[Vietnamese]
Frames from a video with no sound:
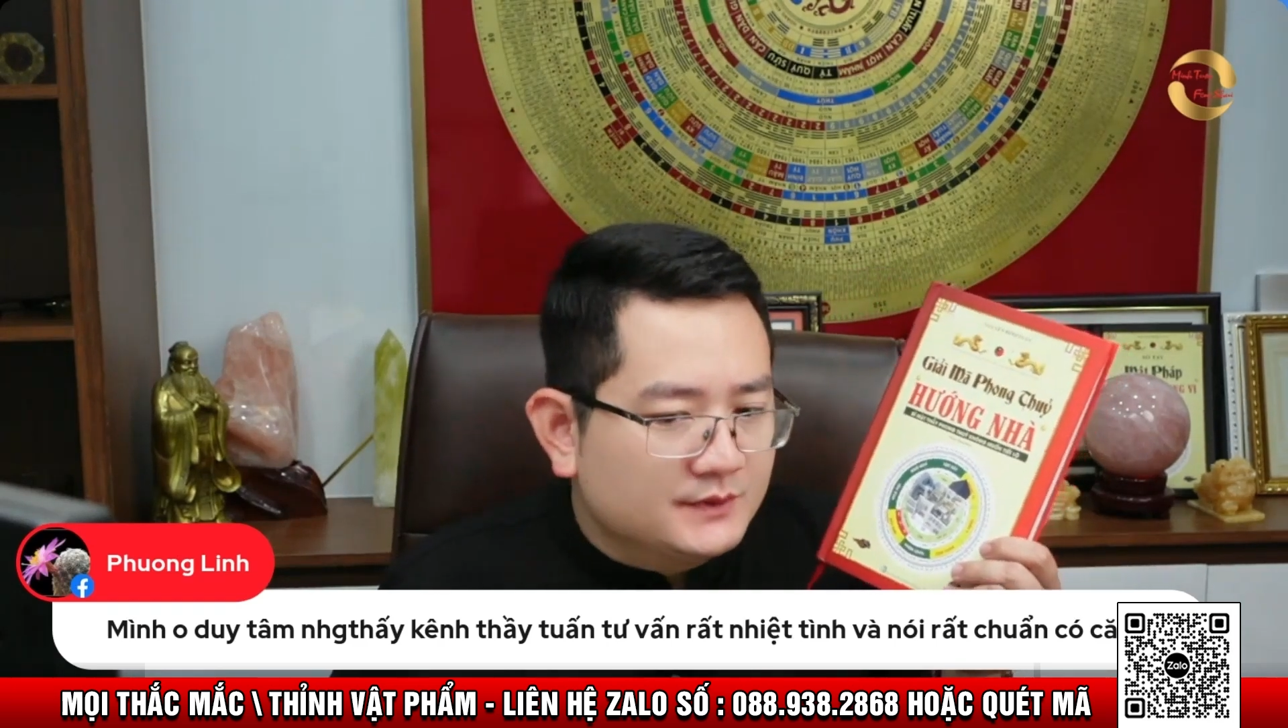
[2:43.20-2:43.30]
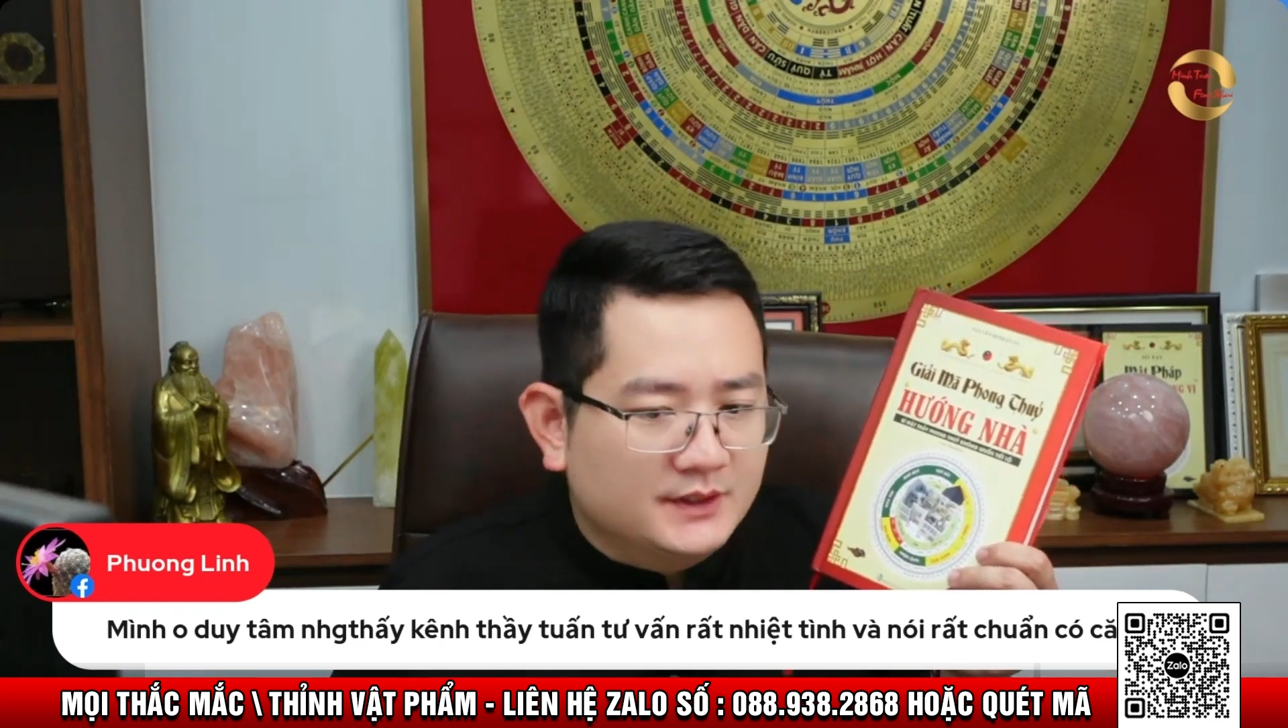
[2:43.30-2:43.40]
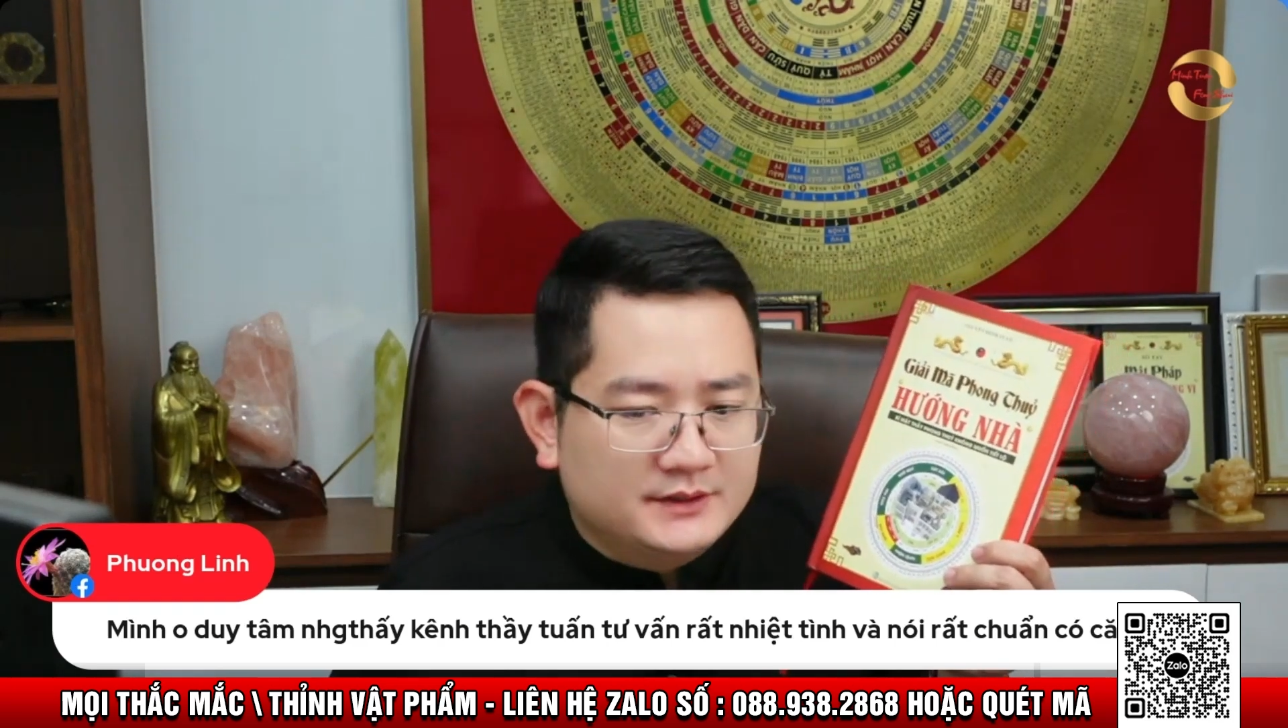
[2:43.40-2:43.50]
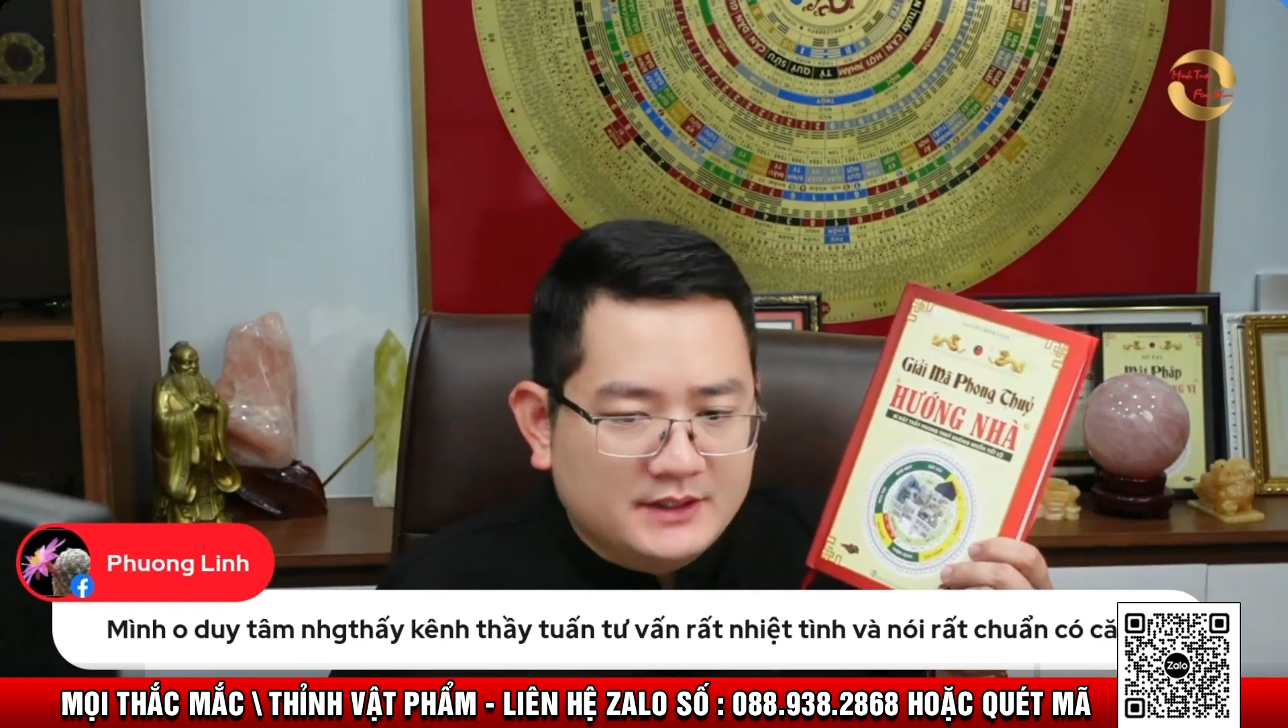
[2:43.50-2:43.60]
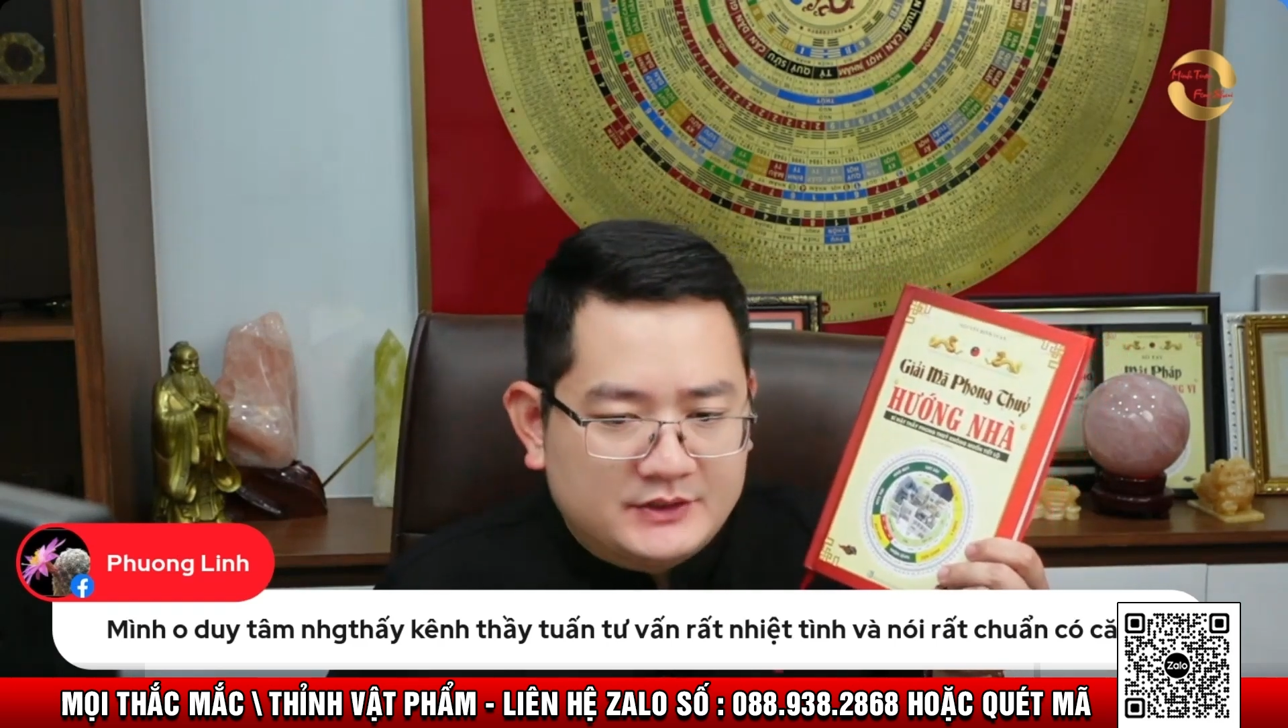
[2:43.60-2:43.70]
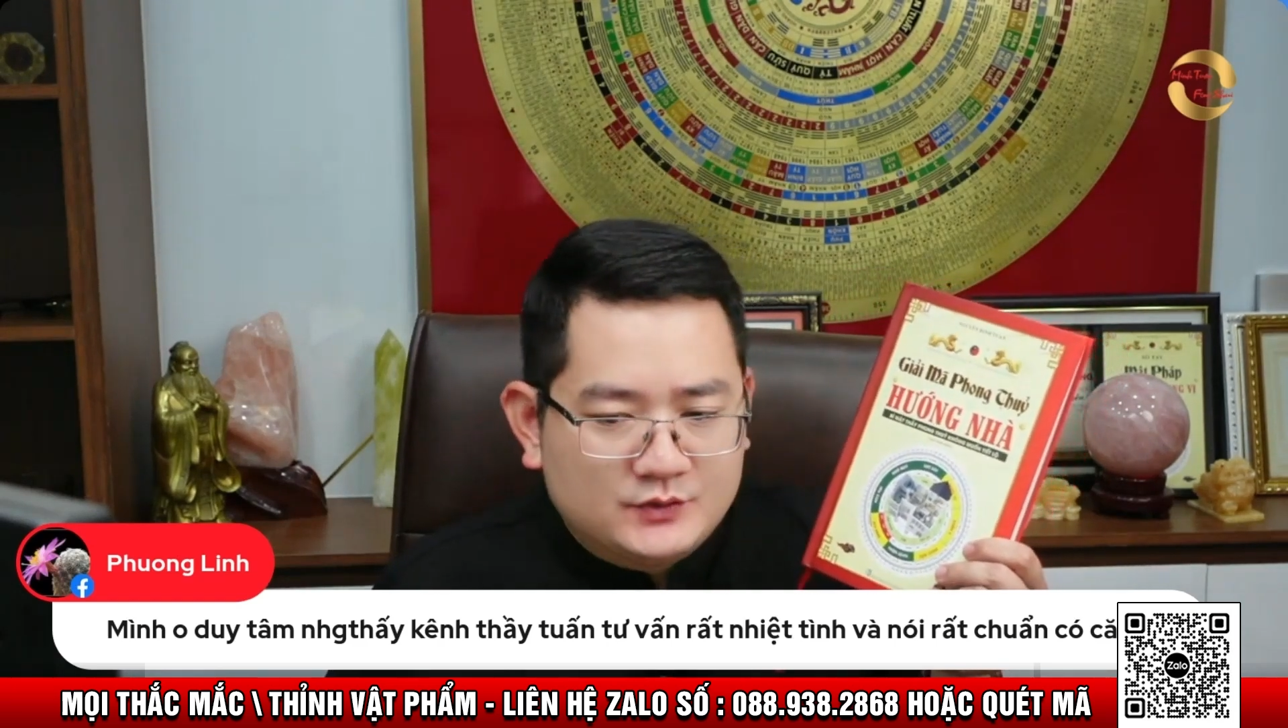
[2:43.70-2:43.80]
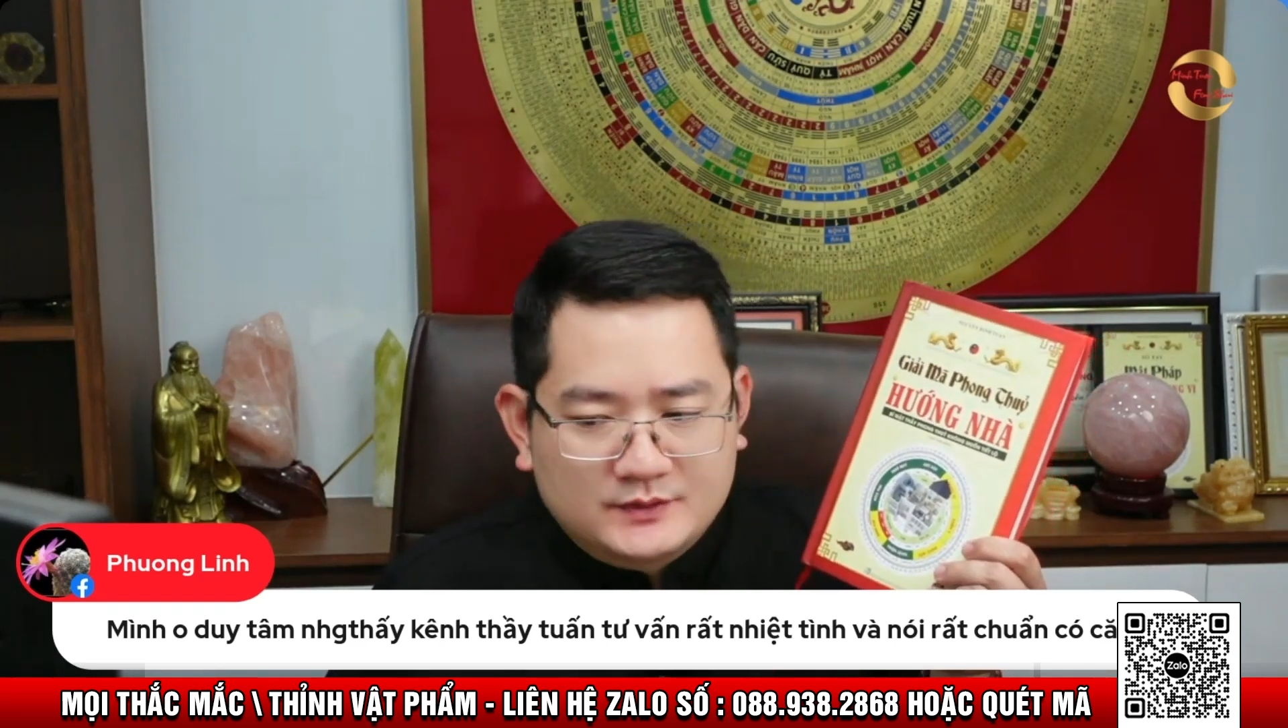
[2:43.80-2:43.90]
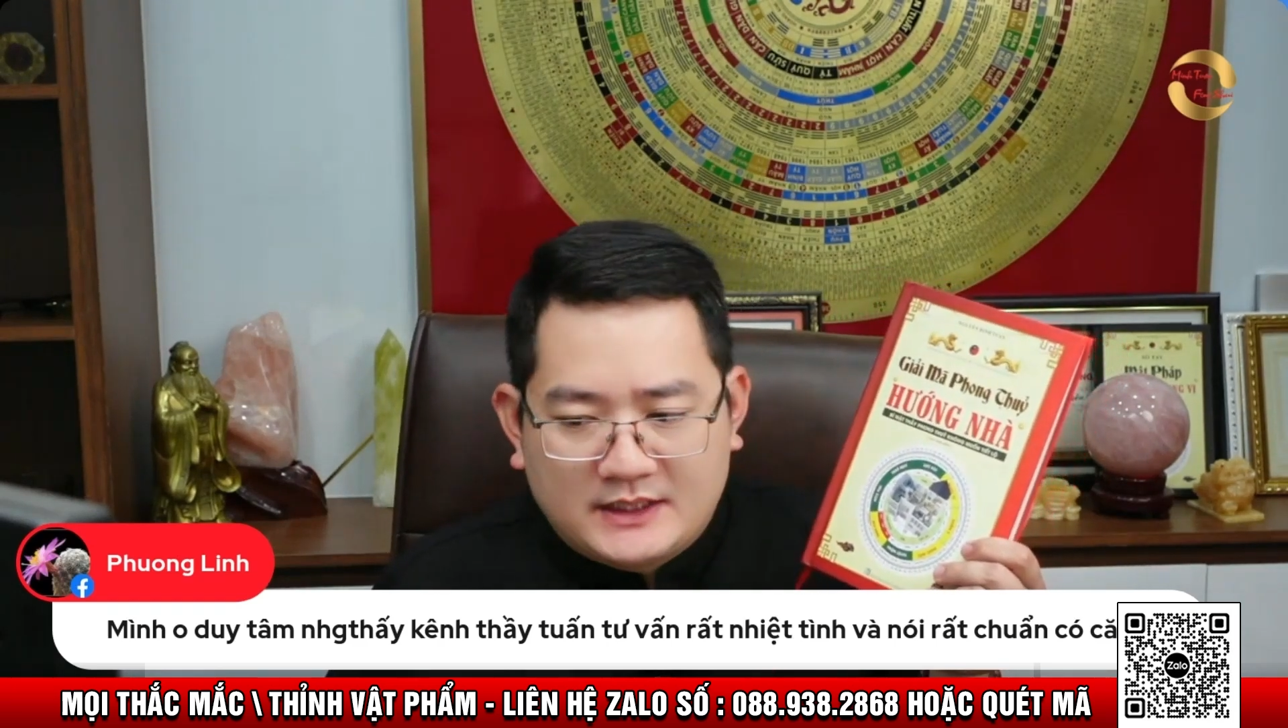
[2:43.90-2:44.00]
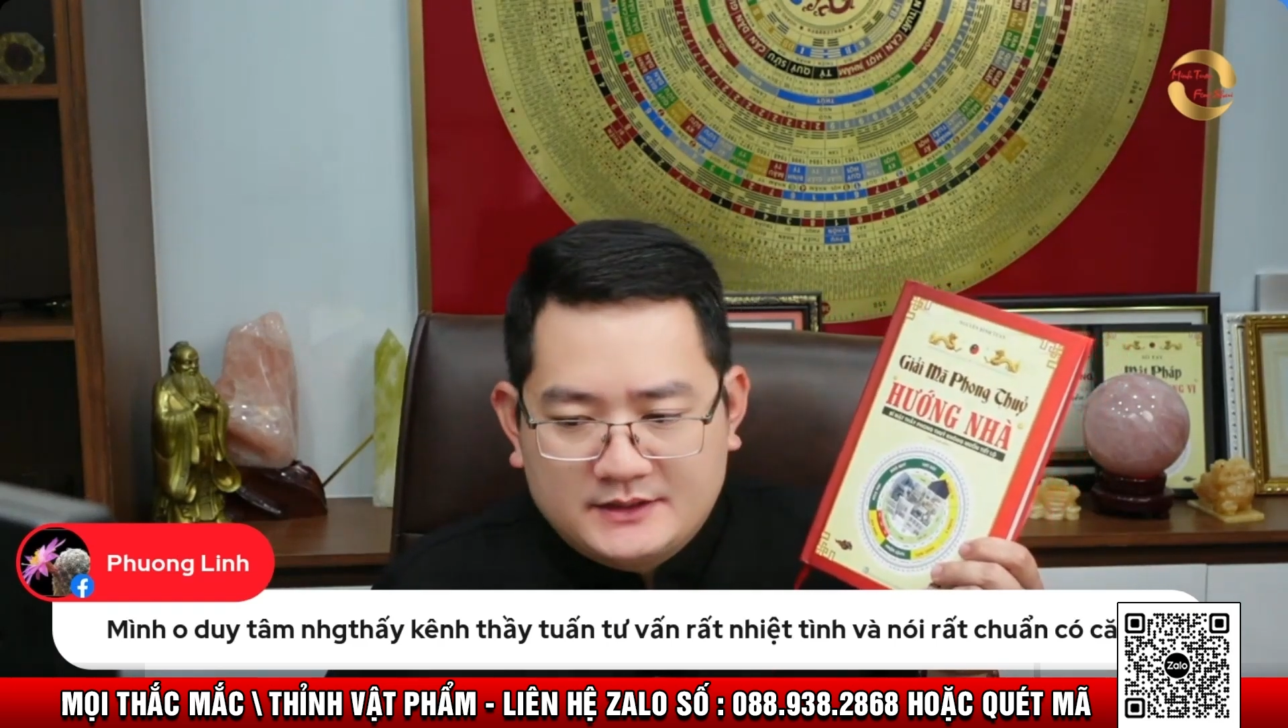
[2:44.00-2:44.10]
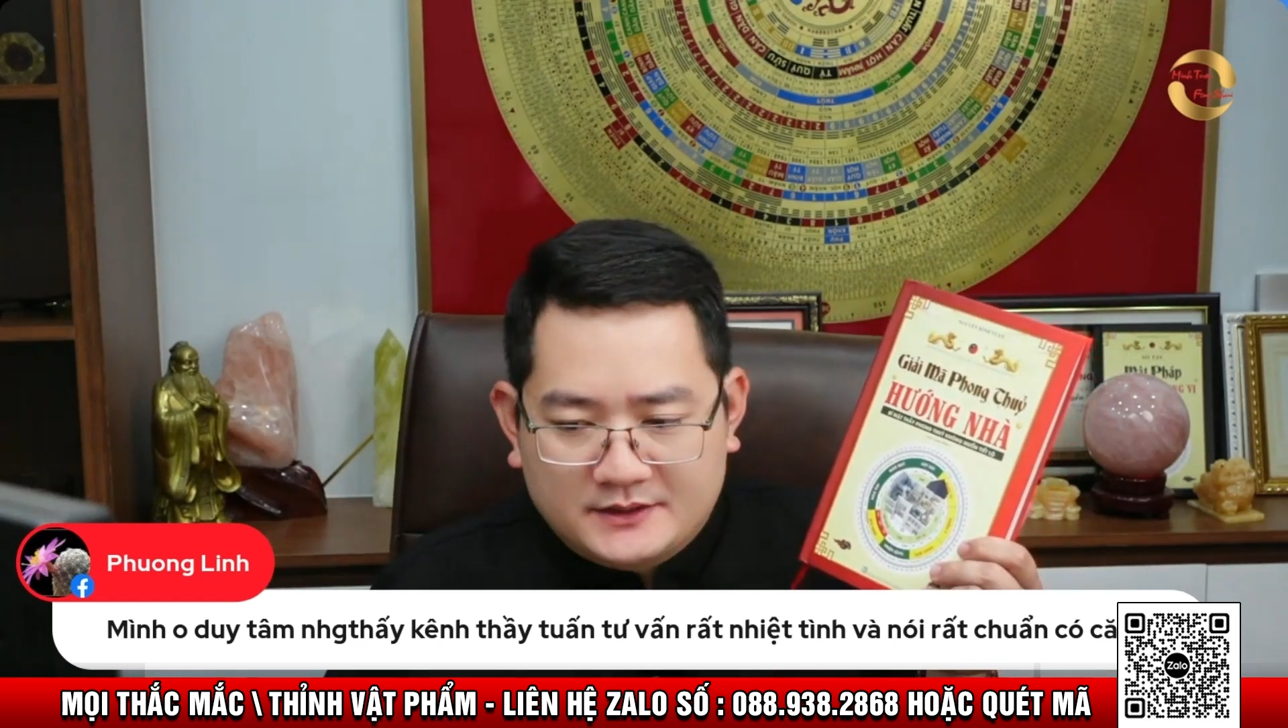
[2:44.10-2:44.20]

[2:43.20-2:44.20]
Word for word: để chúng ta gì ạ?